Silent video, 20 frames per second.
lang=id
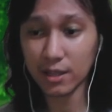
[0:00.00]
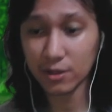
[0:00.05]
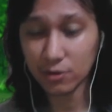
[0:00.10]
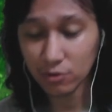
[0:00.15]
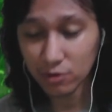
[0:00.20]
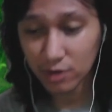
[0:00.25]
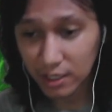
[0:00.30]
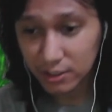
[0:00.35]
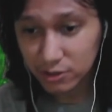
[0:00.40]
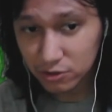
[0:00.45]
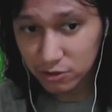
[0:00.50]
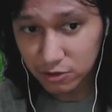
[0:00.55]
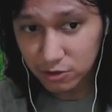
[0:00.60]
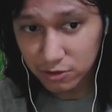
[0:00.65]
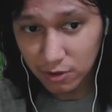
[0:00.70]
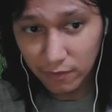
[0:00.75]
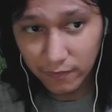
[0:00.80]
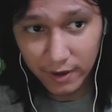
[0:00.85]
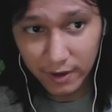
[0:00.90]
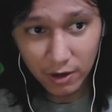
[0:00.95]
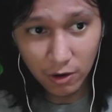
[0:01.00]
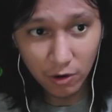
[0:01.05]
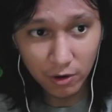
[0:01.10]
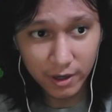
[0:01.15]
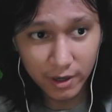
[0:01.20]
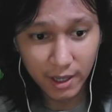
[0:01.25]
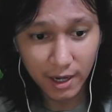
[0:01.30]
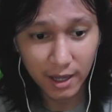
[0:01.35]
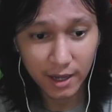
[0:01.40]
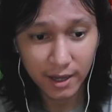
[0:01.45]
itu udah so far oke
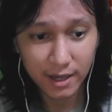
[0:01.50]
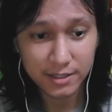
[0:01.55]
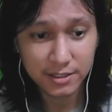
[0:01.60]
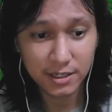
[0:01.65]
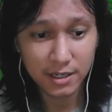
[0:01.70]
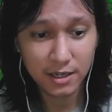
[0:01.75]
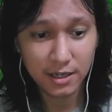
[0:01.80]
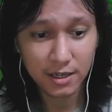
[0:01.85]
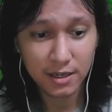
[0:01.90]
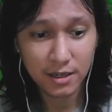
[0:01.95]
okay lah guys ya